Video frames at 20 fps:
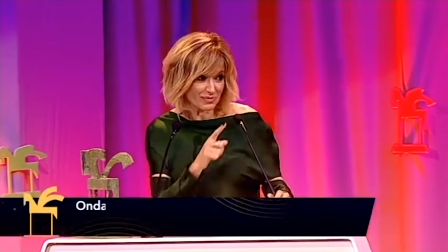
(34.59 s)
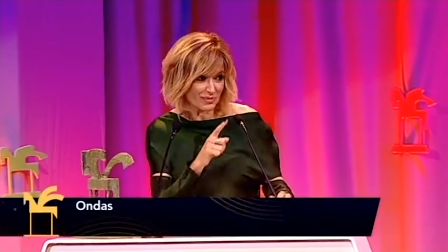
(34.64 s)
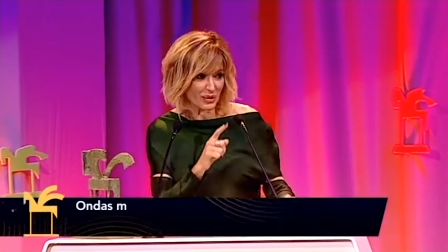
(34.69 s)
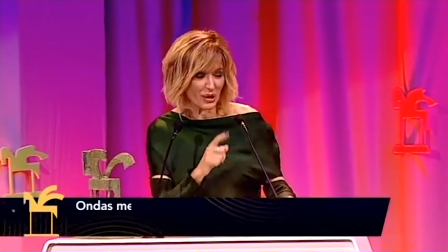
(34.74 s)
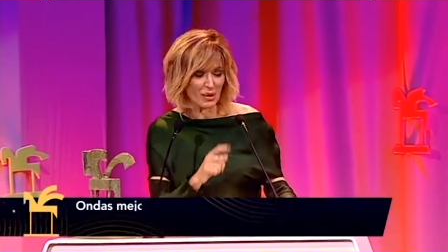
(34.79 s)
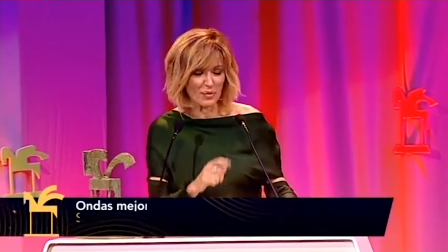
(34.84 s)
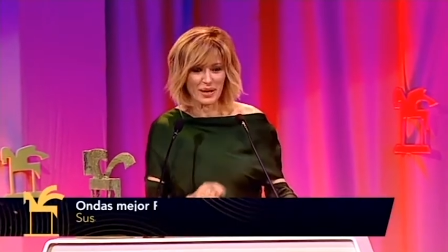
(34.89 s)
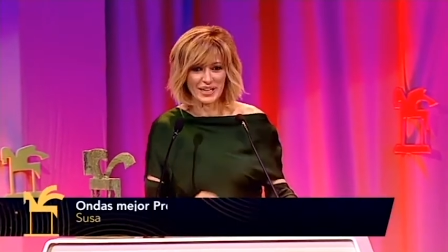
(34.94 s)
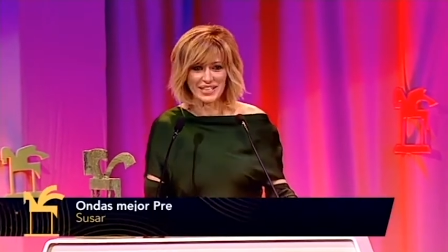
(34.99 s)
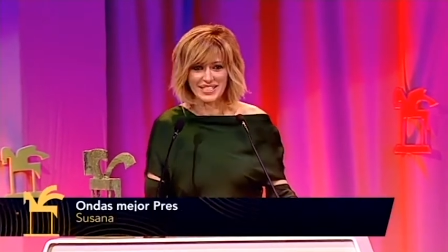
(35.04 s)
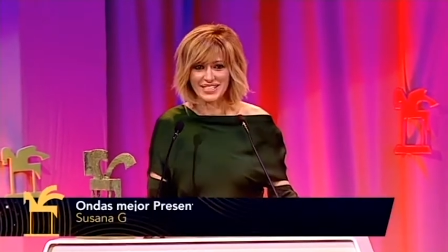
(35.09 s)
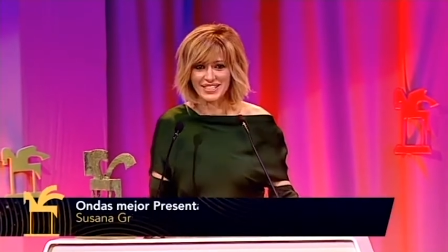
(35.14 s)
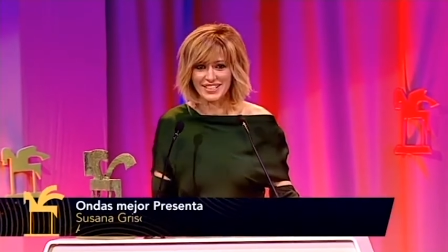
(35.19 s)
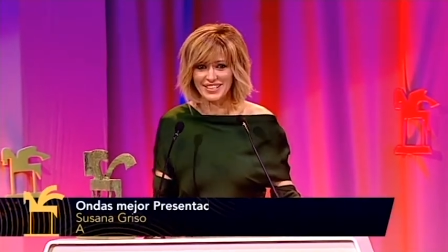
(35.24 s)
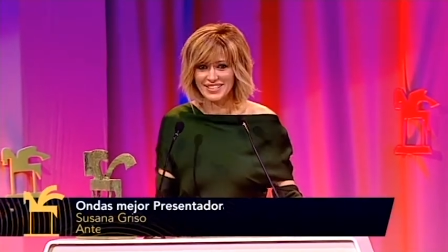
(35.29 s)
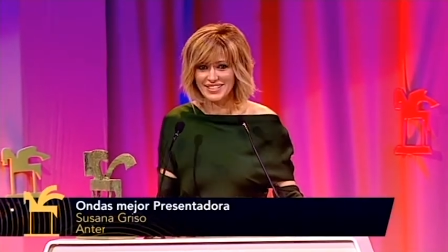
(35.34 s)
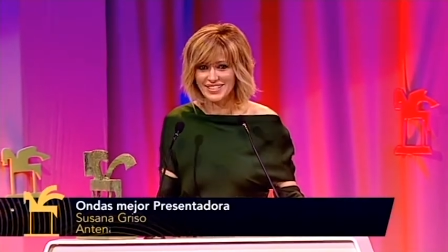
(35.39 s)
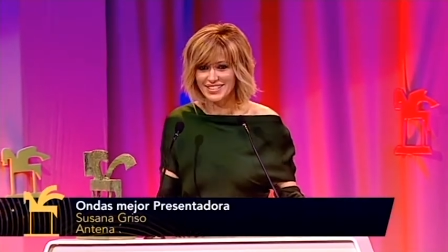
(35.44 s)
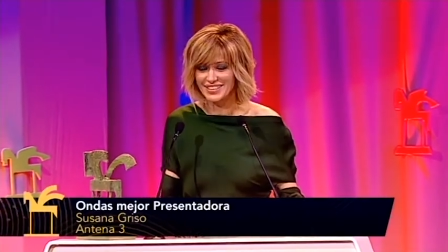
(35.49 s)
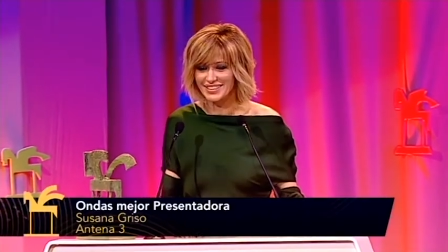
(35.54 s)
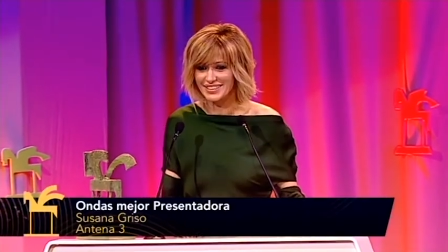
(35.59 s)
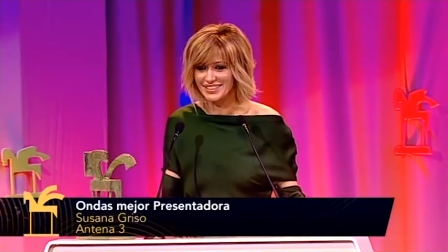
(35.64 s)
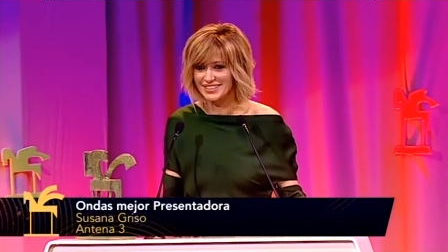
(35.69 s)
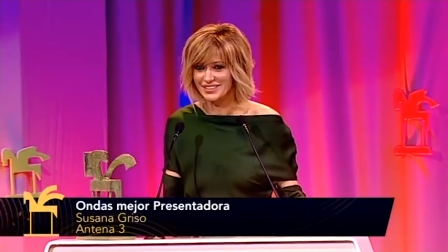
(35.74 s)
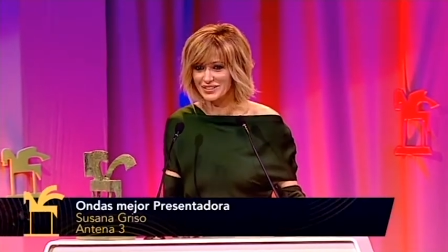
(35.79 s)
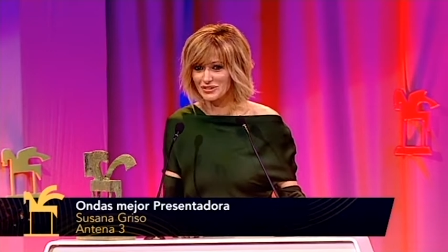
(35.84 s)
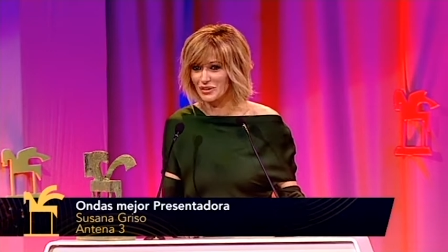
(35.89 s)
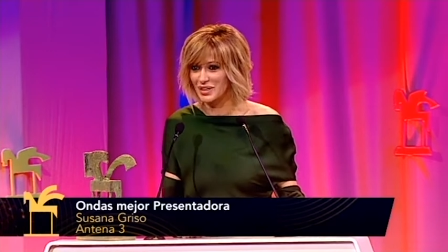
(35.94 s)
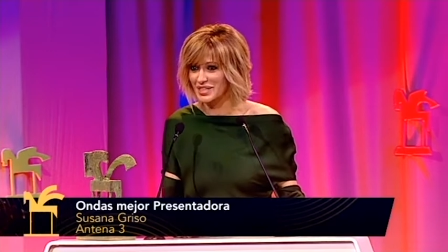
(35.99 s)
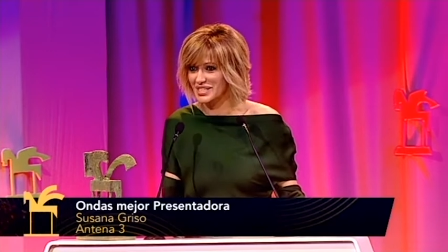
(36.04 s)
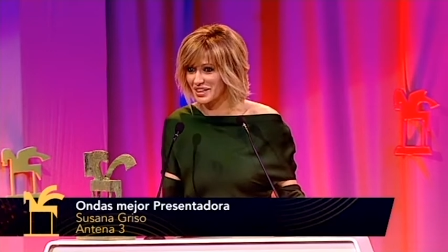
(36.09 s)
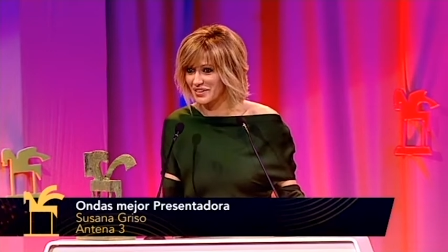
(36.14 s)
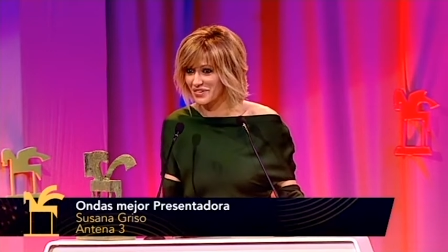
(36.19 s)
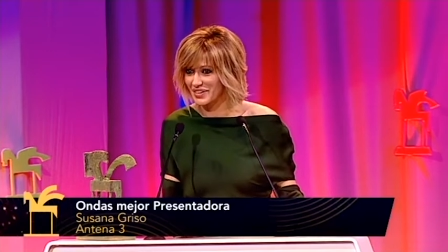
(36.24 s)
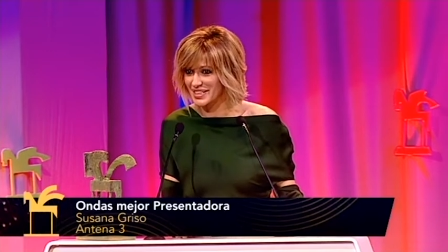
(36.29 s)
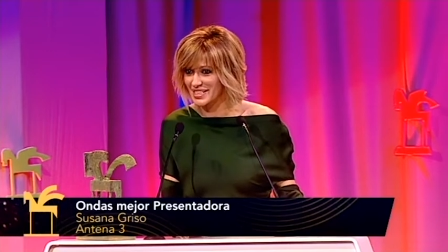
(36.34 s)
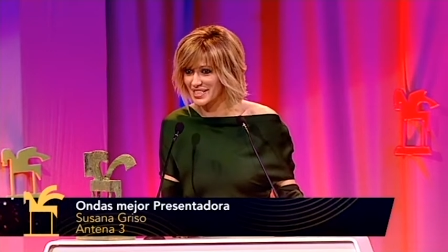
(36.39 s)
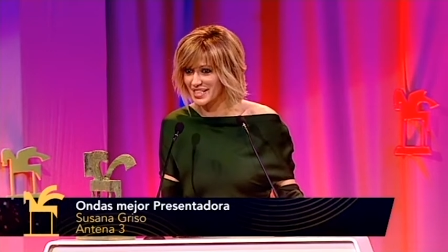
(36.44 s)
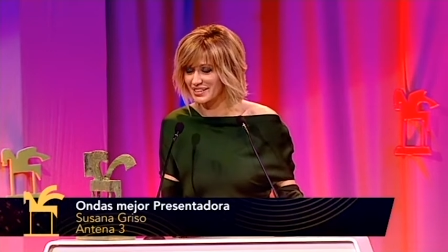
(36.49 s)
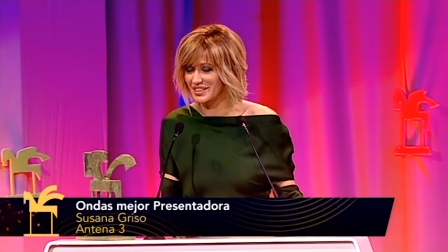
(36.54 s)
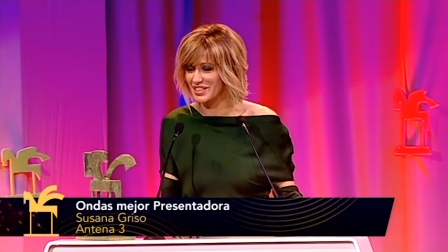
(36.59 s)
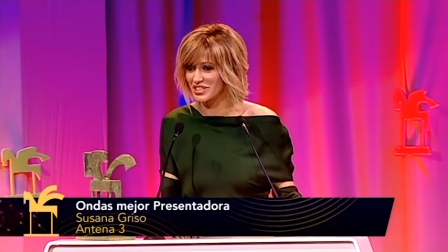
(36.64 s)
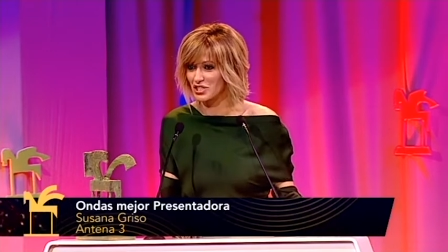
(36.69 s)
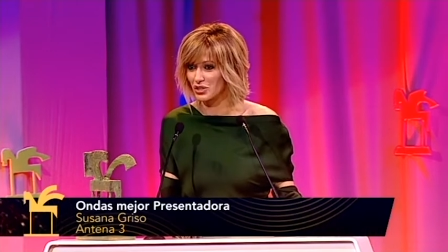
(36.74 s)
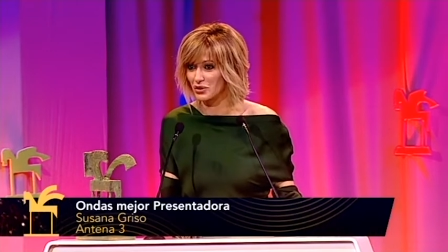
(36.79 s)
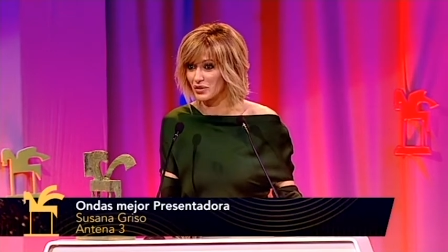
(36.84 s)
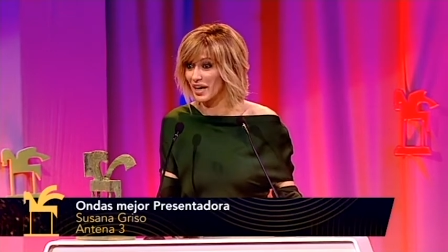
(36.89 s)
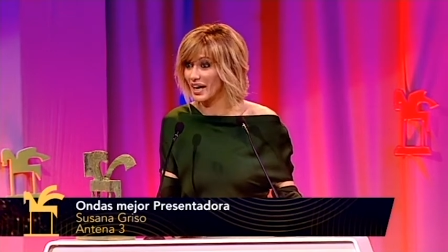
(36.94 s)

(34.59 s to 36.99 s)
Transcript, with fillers: por el backstage y unas zapatas han dicho,